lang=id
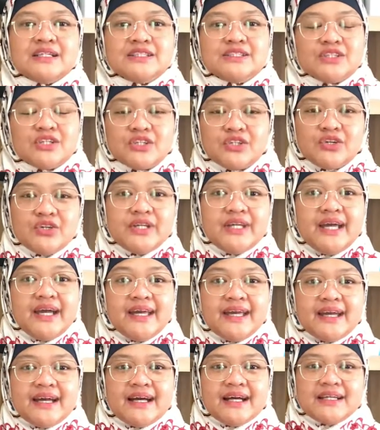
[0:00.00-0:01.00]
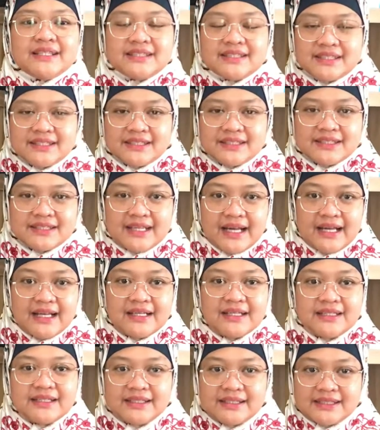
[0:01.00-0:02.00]
Contohnya ya,
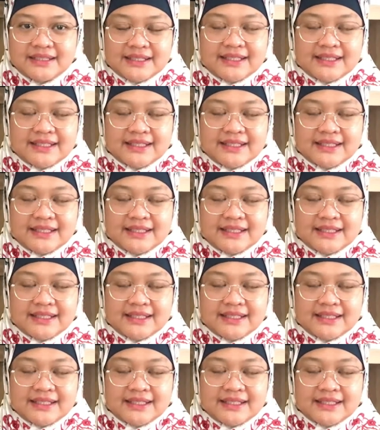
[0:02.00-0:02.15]
Eh,